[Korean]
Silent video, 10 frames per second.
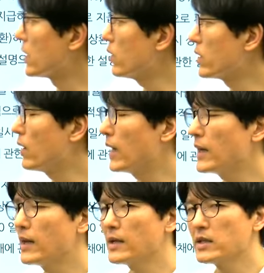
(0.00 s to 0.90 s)
이거 이거
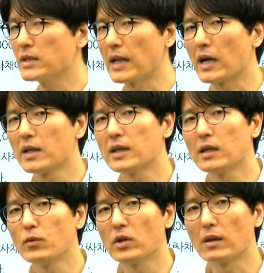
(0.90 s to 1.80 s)
하나하나씩 다
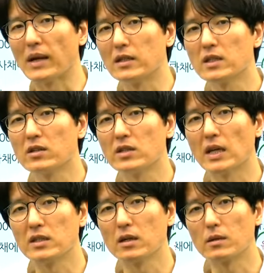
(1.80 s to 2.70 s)
계산해보고 이게 맞는지 그렇지
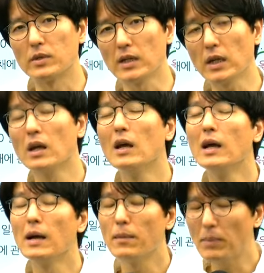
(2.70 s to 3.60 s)
않은지 여러분들이
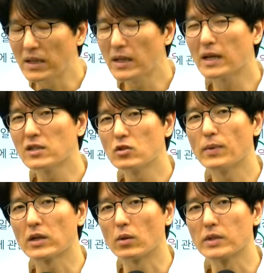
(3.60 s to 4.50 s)
판단하실
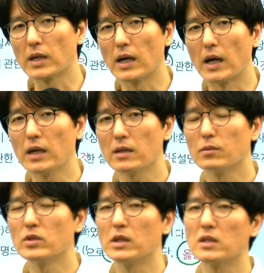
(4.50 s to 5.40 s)
수밖에 없으니까 이
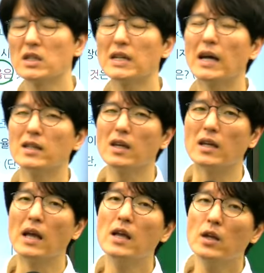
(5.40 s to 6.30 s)
문제는 시간이
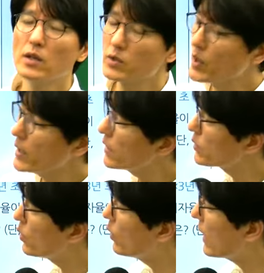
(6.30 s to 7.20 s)

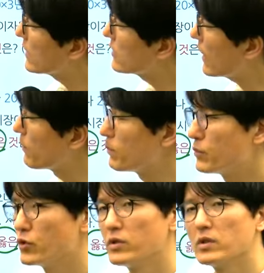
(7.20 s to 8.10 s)
최소 한 삼
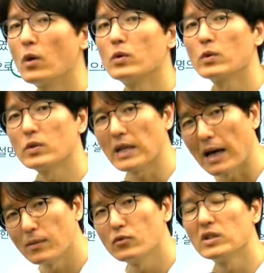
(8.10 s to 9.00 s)
분 정도,
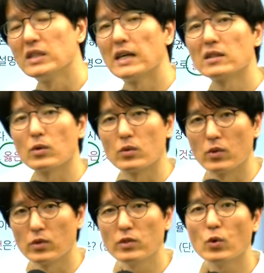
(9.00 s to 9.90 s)
사 분 이상
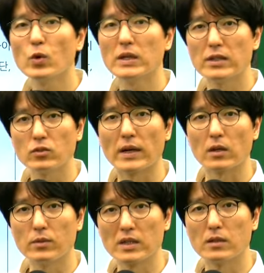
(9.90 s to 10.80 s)
정도는 소요가 될 수밖에
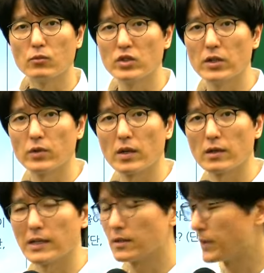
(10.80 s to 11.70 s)
없는 그런 문제 유형인
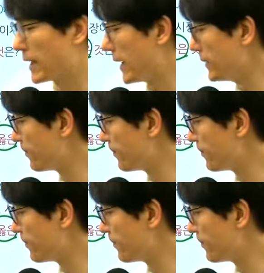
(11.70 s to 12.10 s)
것 같습니다.